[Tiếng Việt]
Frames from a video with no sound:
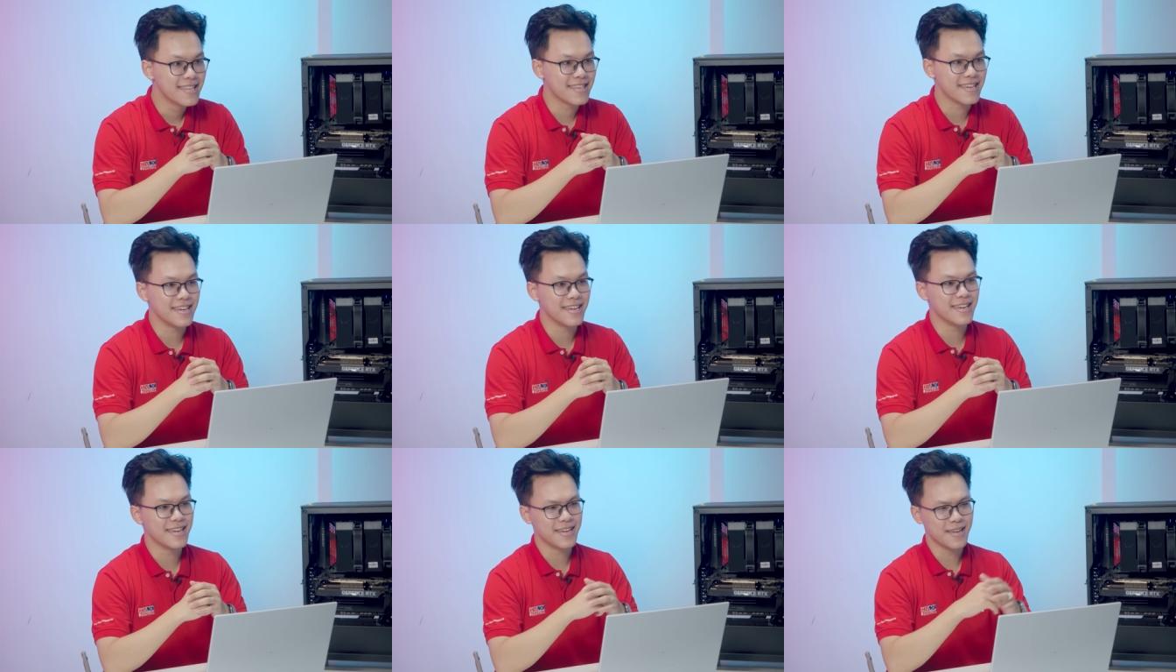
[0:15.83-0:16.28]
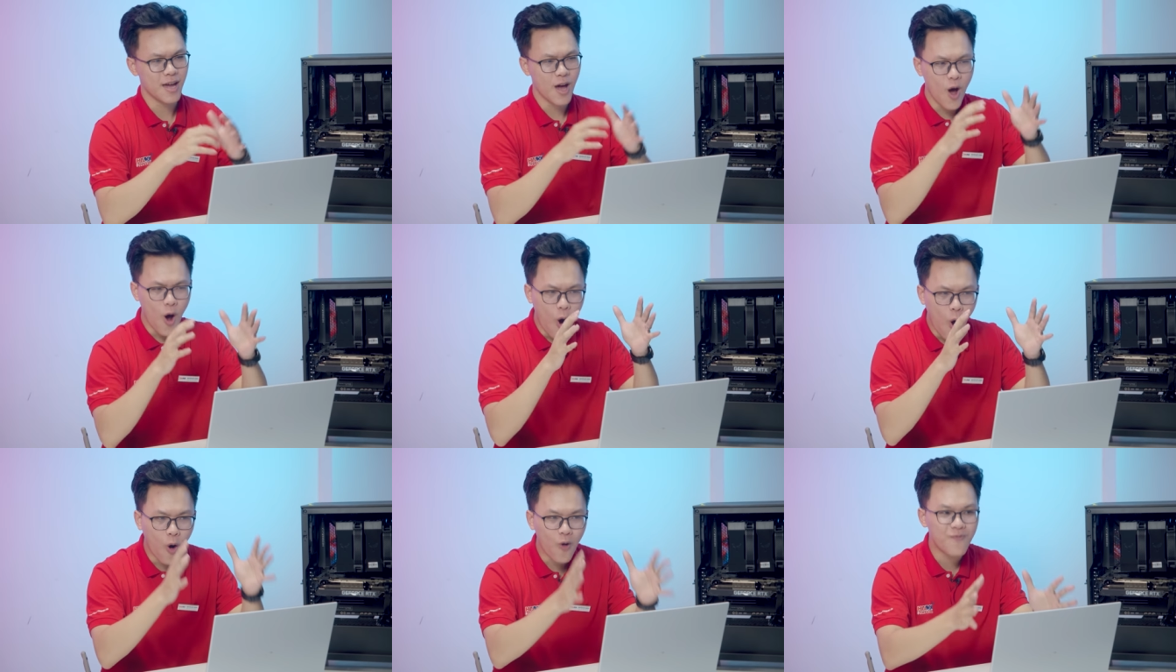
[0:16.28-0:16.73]
Thì
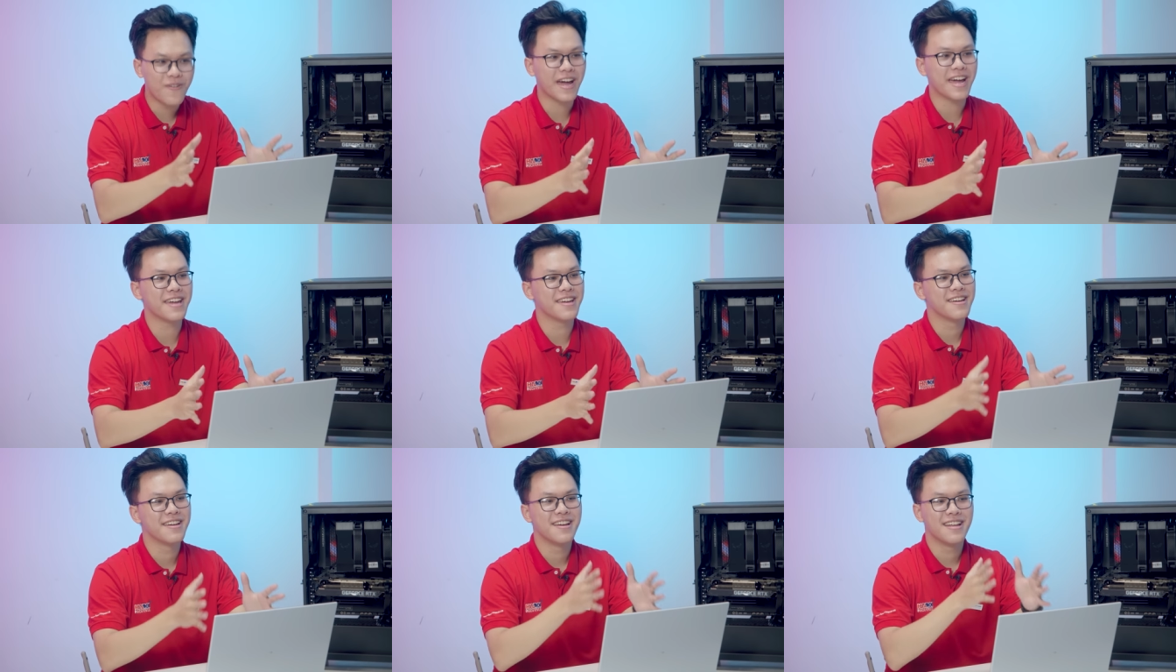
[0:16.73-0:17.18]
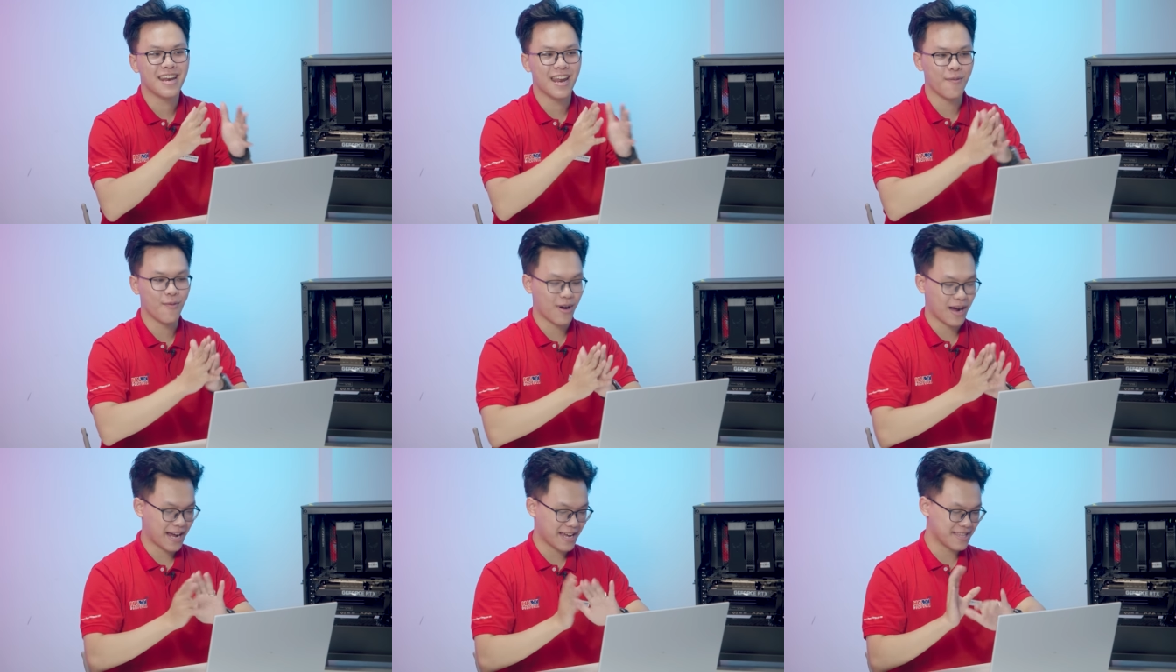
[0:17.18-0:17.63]
hôm nay
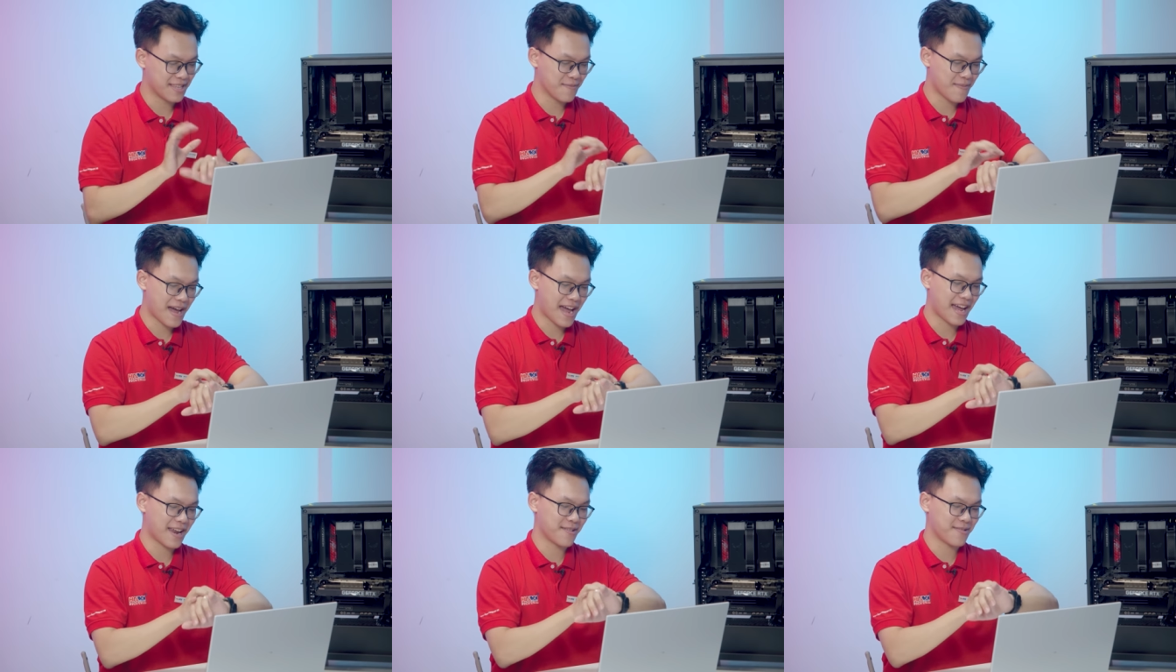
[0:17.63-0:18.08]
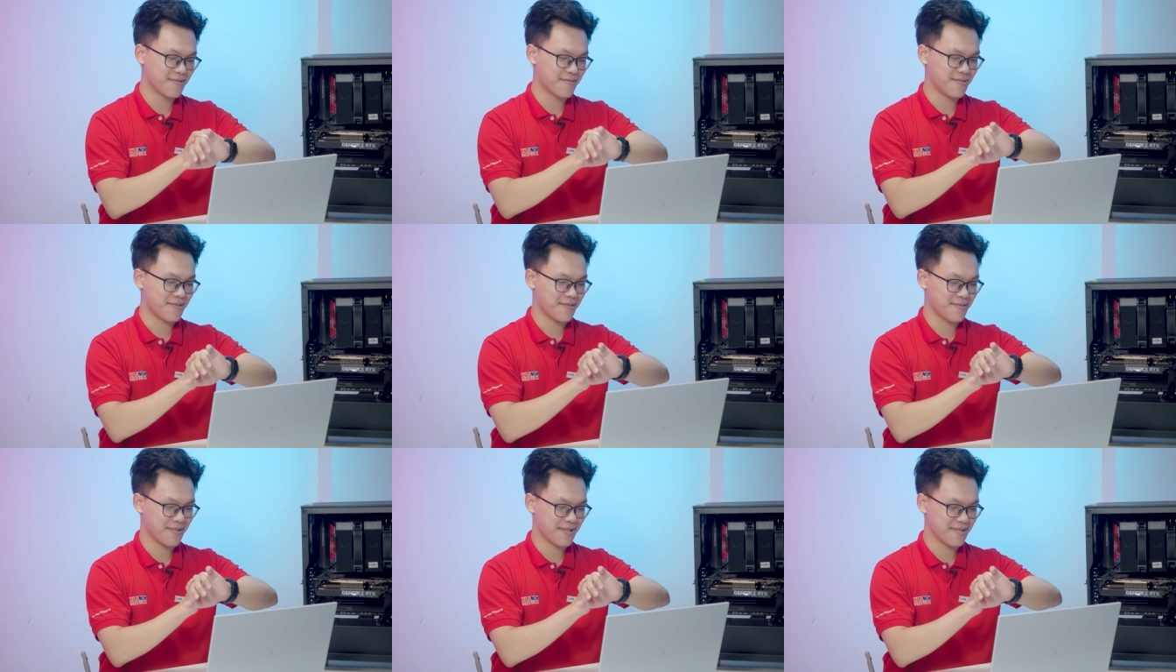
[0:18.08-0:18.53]
là một ngày thứ ba rồi,
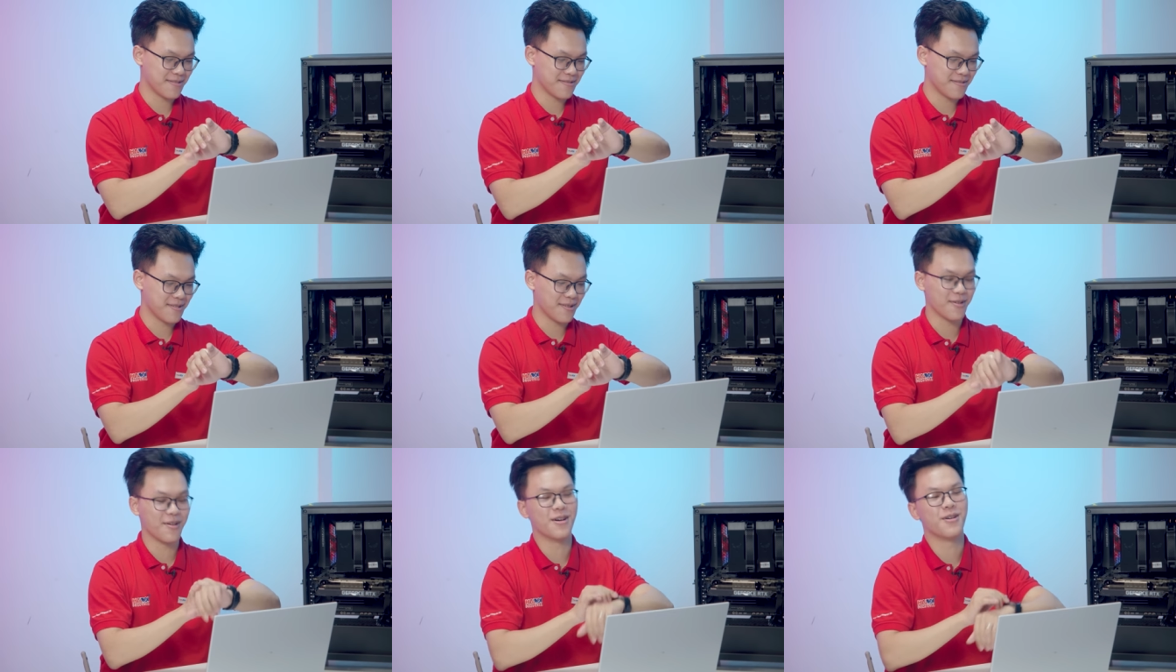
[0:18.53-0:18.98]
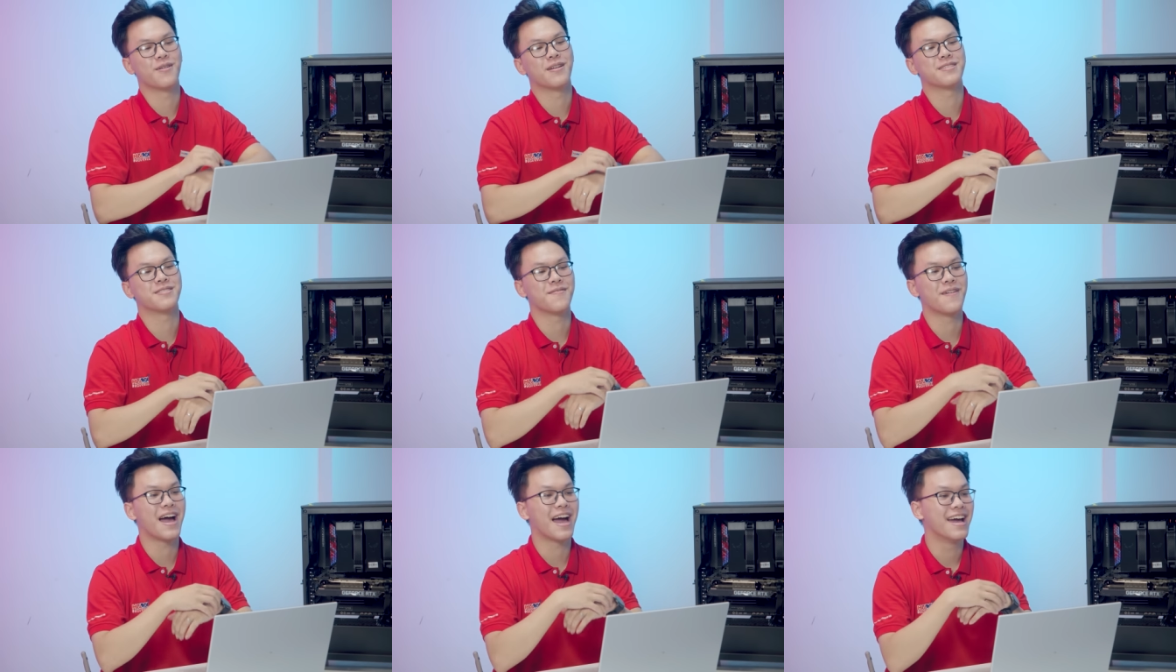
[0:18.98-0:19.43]
rồi hôm nay, rồi hôm
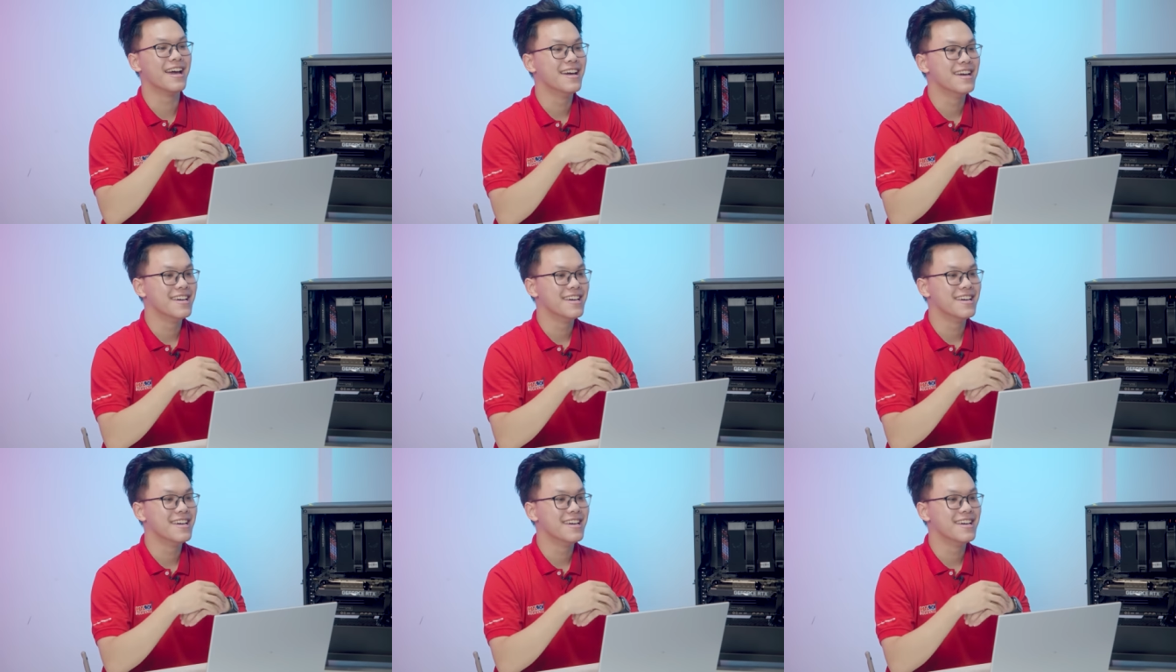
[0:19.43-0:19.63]
nay thứ ba